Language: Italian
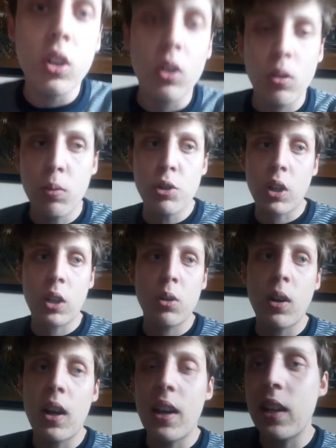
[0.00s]
quel
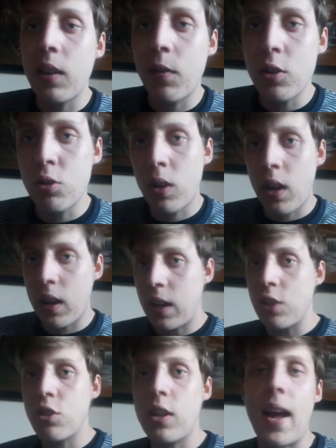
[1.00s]
giocatore lì, il difensore in
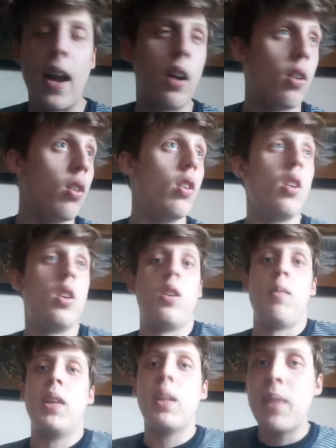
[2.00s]
calcio d'angolo
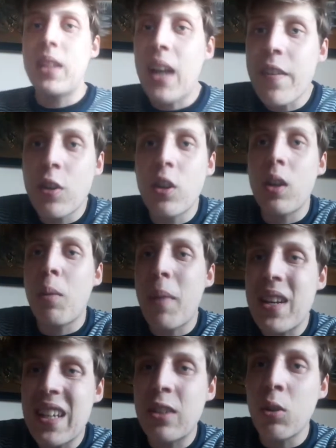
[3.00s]
ma Dimitrescu non è mai
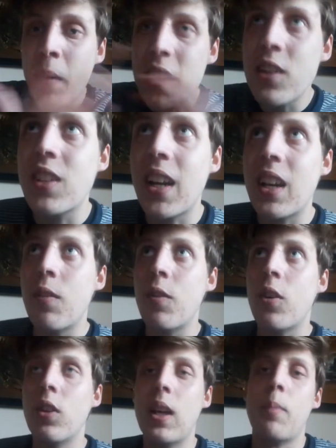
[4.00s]
stato messo in serie di
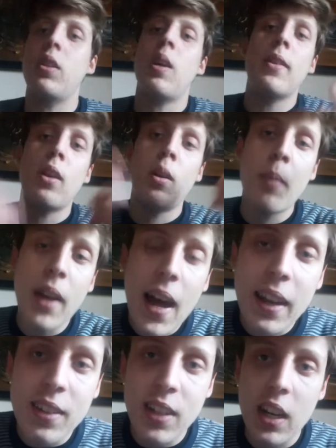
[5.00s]
difficoltà poteva metterlo Berardi in
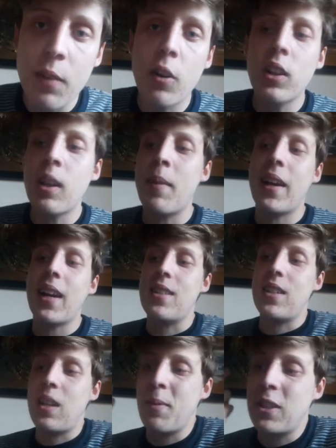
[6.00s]
serie di difficoltà ma ragazzi
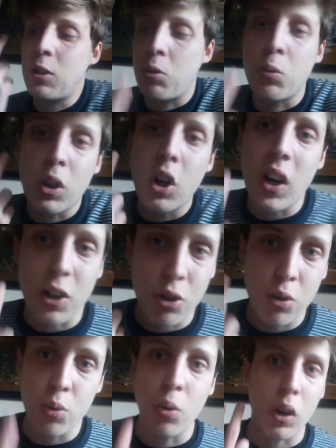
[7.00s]
si è mangiato due gol
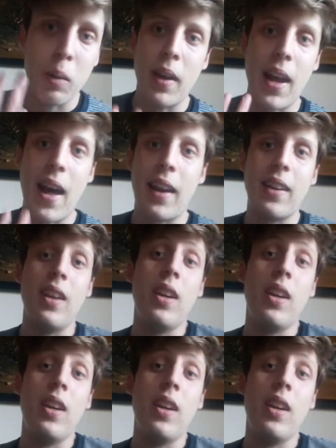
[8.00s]
assurdi Berardi